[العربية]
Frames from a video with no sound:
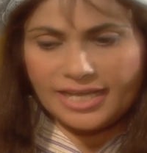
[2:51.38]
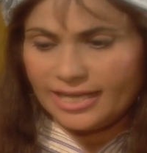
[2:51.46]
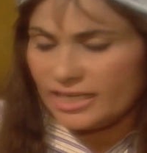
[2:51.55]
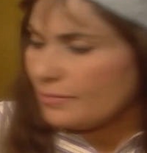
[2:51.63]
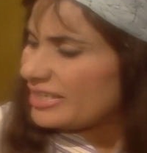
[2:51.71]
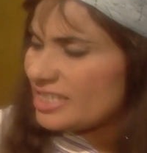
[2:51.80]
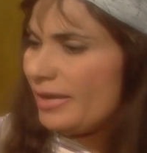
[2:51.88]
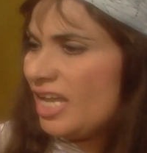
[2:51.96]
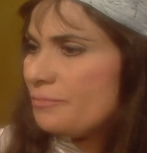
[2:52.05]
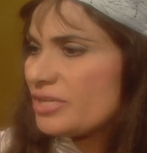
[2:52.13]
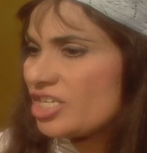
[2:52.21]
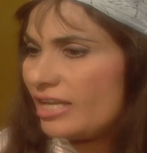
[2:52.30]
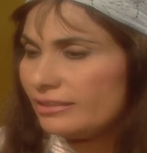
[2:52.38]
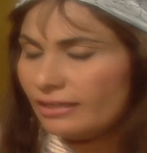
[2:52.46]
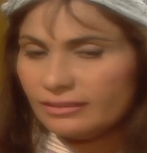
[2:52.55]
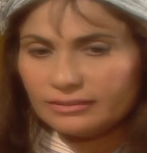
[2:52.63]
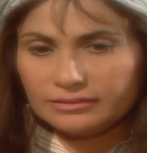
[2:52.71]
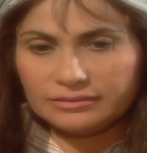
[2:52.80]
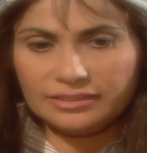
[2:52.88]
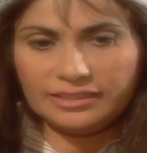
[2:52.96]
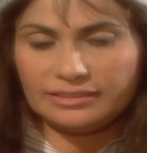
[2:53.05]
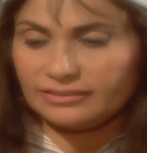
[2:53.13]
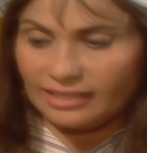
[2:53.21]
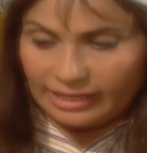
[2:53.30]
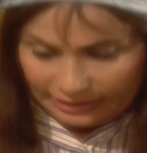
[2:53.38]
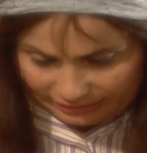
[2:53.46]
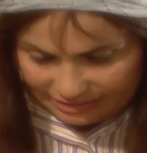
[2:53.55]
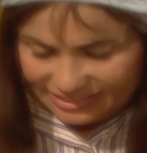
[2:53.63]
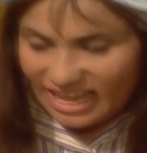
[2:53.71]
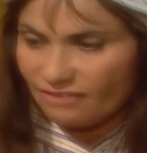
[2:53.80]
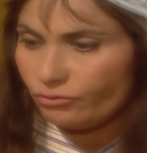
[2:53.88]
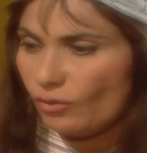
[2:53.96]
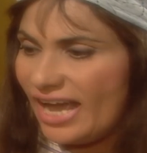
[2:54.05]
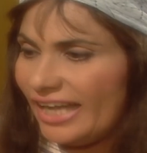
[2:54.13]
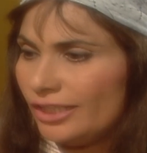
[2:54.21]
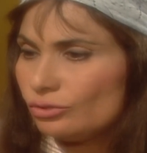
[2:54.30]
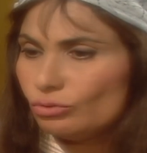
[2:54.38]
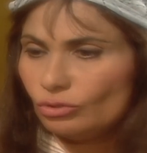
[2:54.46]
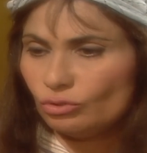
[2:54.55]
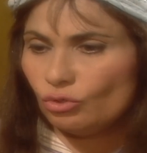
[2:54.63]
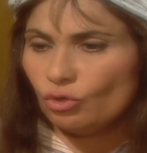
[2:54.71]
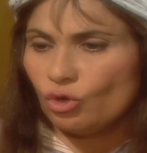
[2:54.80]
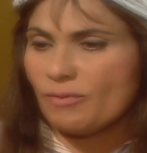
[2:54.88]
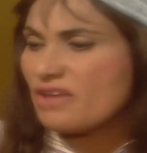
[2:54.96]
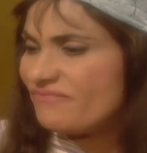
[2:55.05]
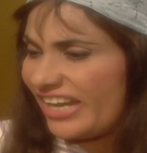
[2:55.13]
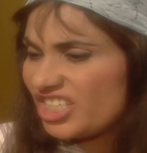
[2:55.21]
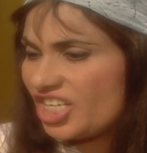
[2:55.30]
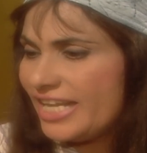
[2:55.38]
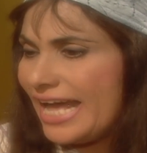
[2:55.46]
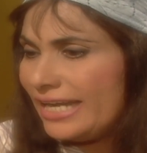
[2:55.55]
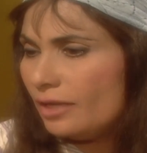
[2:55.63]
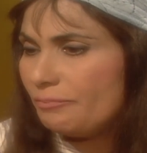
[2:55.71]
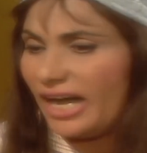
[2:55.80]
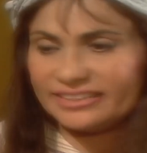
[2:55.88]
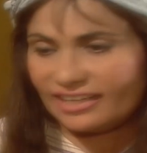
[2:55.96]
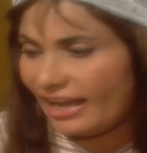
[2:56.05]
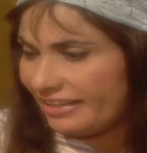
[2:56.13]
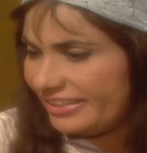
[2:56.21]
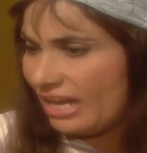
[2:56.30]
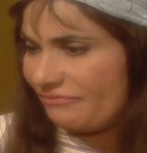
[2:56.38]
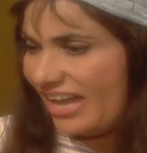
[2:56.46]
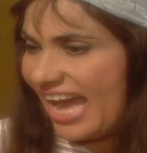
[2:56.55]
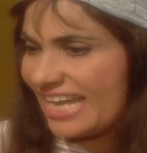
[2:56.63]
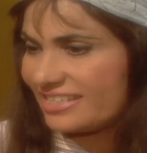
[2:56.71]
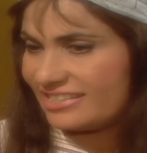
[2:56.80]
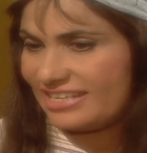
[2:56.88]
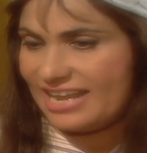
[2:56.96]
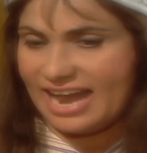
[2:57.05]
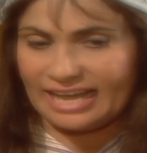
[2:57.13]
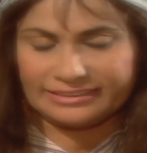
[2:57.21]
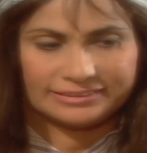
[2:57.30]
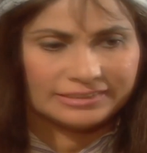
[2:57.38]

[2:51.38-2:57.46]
انا بس ما احبش كده احنا تحت سقف واحد وما ينفعش نقلب بعض كاننا في حجز يعني